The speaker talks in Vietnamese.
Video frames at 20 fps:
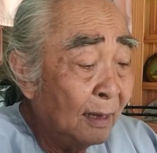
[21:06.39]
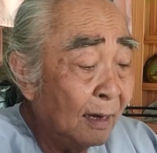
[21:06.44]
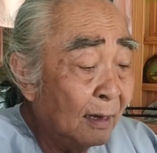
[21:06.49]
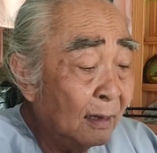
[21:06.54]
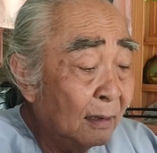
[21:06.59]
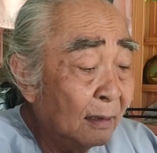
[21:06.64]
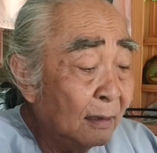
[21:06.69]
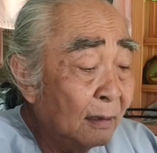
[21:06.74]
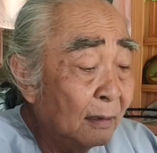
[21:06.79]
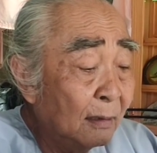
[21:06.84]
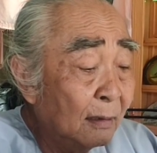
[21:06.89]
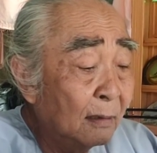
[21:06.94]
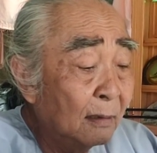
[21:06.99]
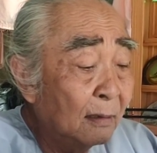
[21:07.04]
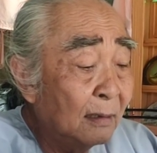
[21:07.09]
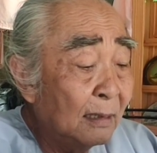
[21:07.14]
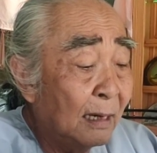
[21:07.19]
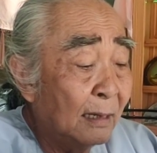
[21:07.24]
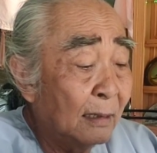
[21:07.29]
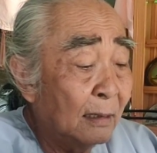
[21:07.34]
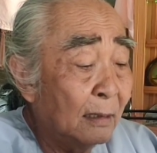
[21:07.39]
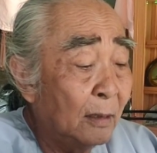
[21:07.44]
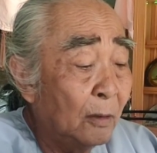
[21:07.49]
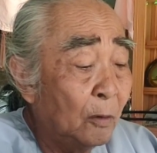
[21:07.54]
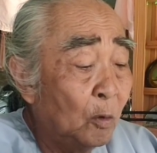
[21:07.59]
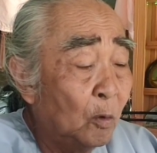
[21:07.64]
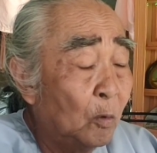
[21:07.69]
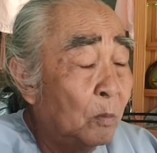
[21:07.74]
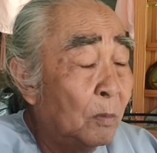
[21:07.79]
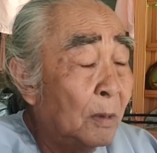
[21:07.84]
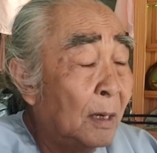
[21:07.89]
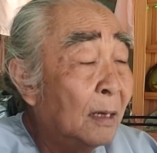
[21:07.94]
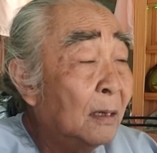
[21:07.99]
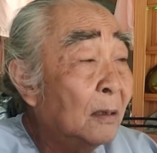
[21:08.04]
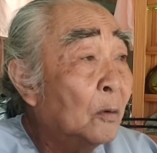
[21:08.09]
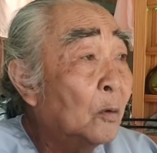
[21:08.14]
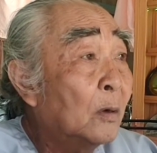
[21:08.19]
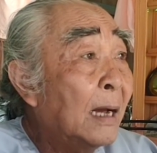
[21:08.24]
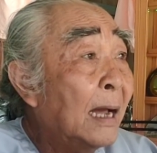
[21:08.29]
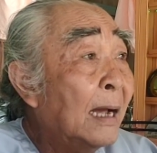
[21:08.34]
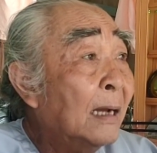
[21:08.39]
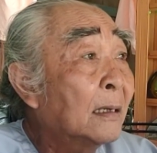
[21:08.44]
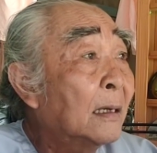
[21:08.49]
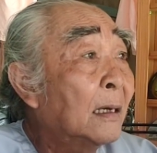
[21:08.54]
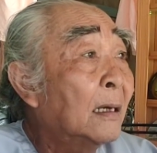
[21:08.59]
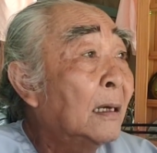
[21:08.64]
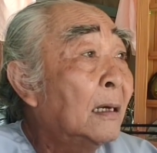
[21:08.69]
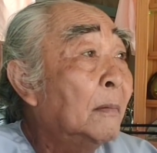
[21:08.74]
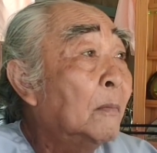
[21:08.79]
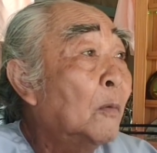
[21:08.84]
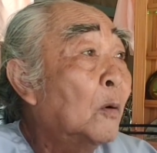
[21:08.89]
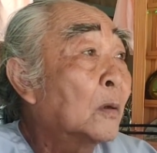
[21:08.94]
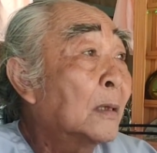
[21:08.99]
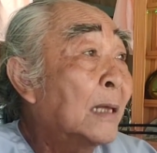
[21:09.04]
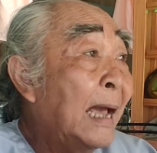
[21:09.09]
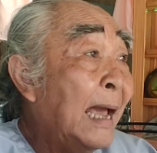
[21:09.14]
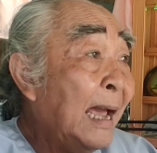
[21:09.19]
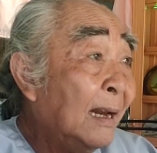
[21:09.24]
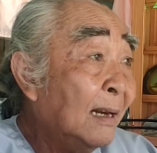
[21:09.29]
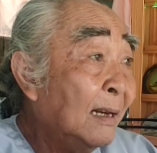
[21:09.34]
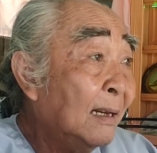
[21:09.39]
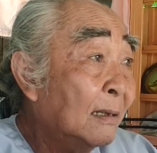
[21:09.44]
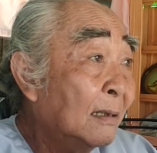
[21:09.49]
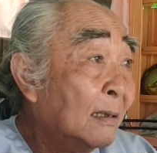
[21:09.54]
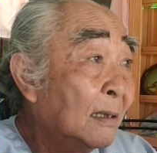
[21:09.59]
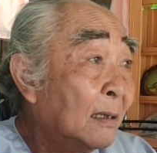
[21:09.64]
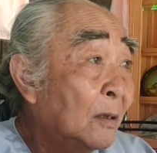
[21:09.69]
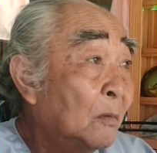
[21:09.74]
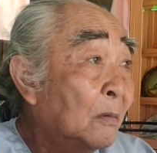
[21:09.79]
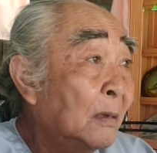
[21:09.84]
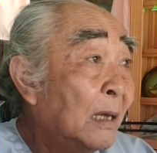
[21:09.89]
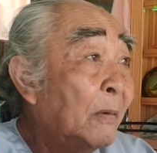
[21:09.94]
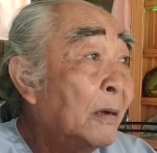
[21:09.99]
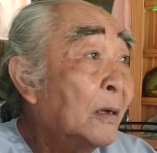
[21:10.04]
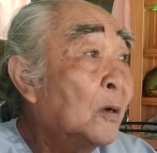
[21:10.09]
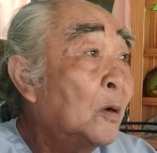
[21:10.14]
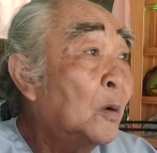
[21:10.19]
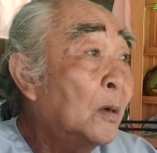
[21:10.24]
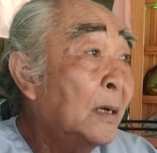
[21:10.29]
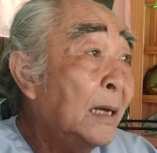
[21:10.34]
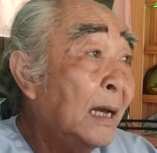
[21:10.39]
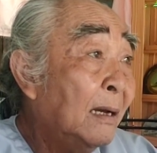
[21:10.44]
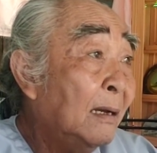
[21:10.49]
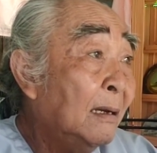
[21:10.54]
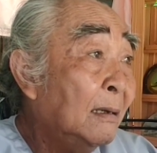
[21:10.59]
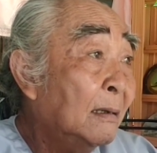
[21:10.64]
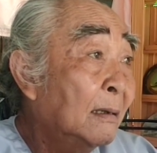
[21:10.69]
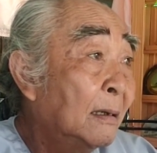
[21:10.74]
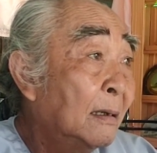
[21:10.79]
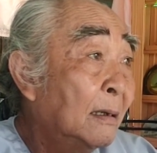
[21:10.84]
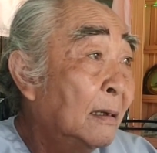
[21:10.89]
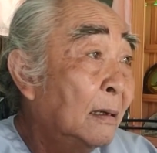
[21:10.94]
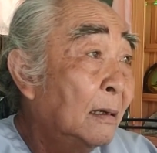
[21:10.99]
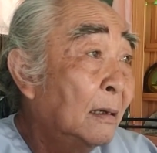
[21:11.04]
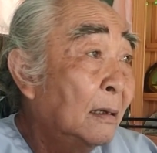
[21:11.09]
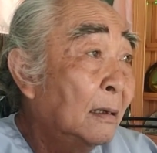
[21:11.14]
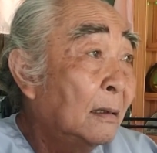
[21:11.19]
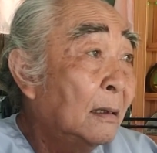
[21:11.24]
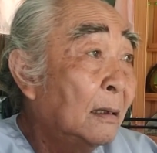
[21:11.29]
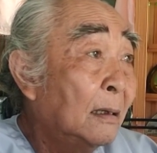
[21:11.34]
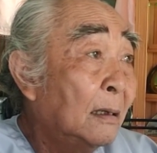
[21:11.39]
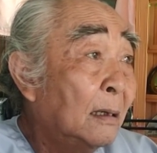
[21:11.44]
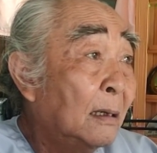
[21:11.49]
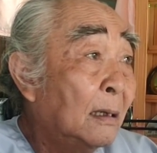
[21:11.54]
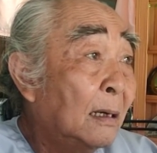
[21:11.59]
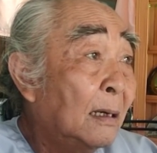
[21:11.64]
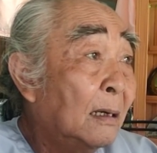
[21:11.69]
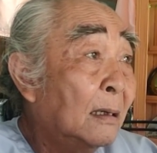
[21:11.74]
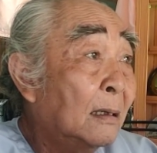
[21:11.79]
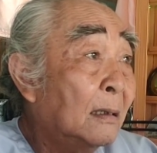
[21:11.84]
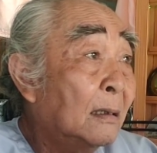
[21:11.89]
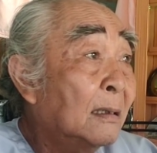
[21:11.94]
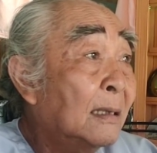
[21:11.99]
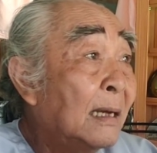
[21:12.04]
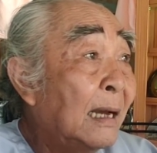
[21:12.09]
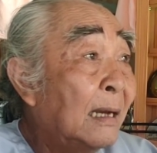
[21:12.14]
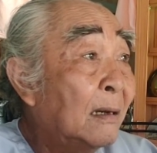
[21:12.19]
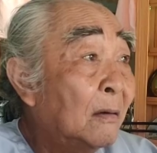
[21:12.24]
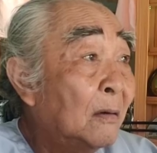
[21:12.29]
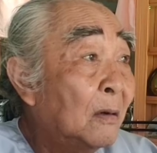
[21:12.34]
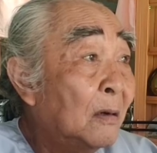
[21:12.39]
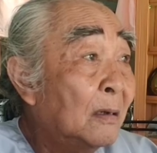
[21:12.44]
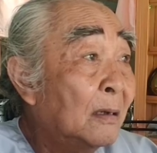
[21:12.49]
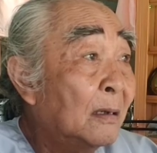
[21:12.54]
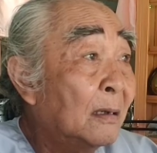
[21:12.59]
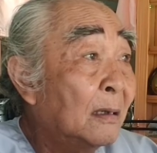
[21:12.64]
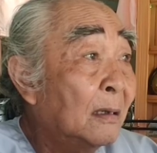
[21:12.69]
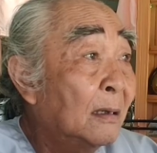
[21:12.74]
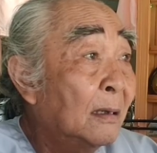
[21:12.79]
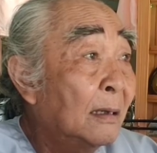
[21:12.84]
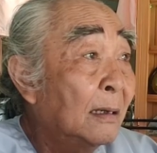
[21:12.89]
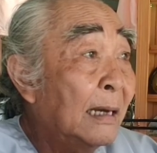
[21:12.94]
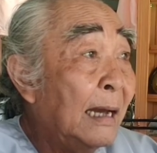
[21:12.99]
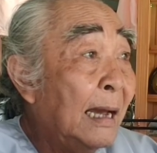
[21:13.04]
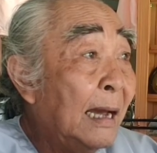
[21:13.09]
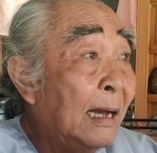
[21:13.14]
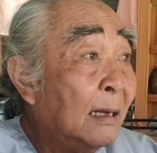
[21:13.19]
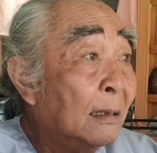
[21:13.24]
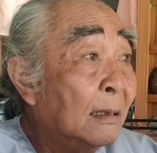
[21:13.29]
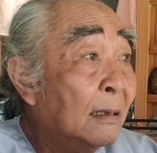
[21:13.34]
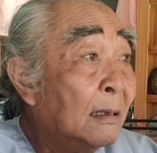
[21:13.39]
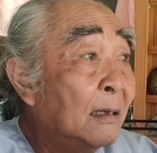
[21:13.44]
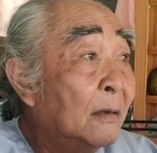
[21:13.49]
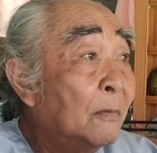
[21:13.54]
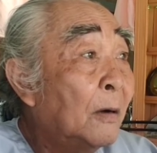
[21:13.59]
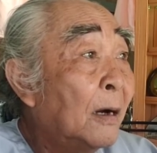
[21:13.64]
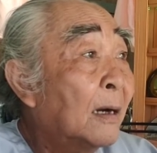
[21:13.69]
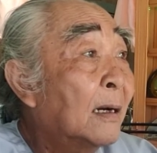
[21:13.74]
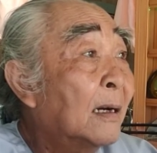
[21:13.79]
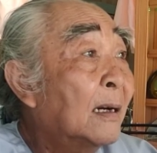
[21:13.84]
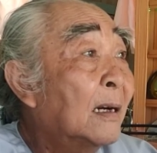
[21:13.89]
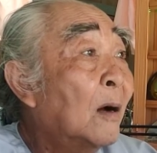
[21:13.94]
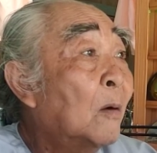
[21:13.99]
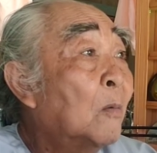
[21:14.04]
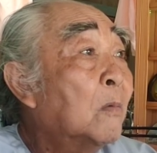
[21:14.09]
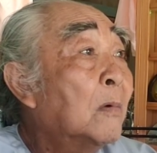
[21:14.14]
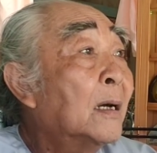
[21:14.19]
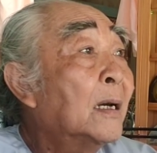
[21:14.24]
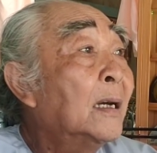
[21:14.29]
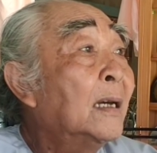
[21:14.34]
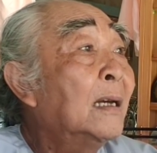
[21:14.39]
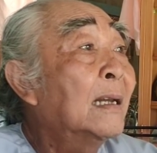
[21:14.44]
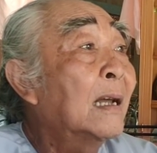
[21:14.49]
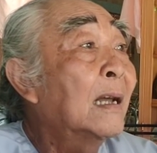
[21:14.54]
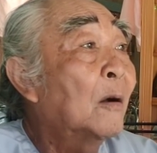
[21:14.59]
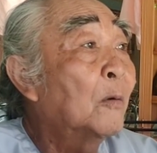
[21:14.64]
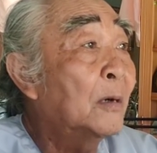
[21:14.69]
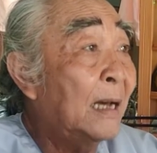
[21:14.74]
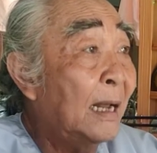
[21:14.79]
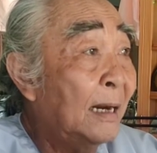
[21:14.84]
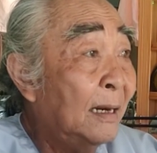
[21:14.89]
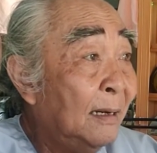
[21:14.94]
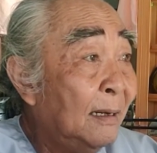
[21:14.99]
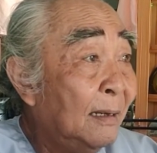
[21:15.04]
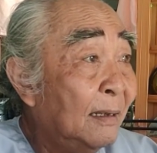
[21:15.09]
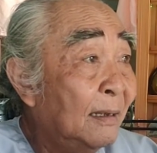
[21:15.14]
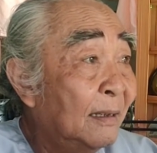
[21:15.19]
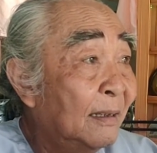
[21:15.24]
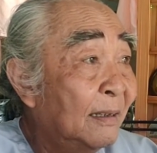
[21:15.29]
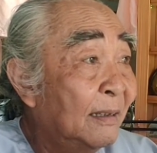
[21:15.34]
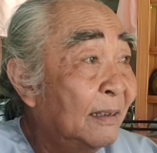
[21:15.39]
thân thương và triều mến của các vị bồ tát đó thì chúng ta phải cố gắng vì đức thầy nó nói rồi các chư phật không khi nào rảnh